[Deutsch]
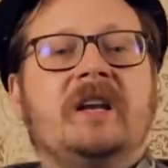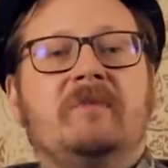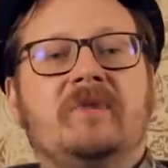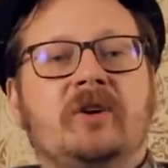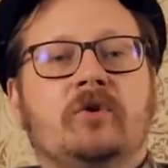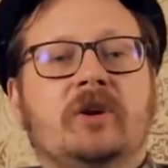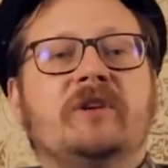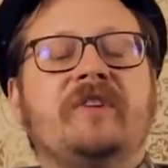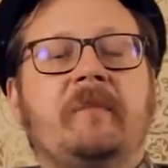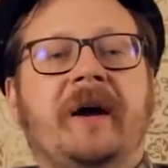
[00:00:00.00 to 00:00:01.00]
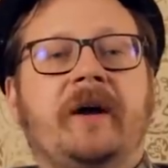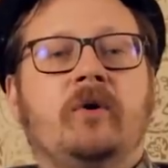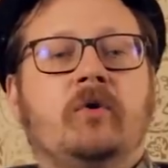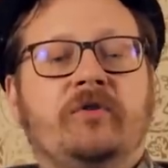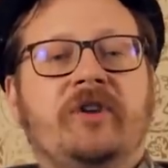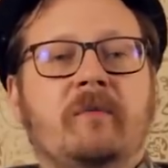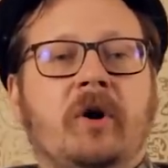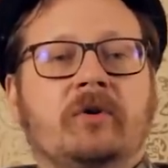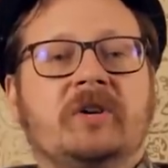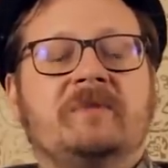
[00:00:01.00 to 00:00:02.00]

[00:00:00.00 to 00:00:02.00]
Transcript: Neben den Kirchenverbrennungen und dem Mord und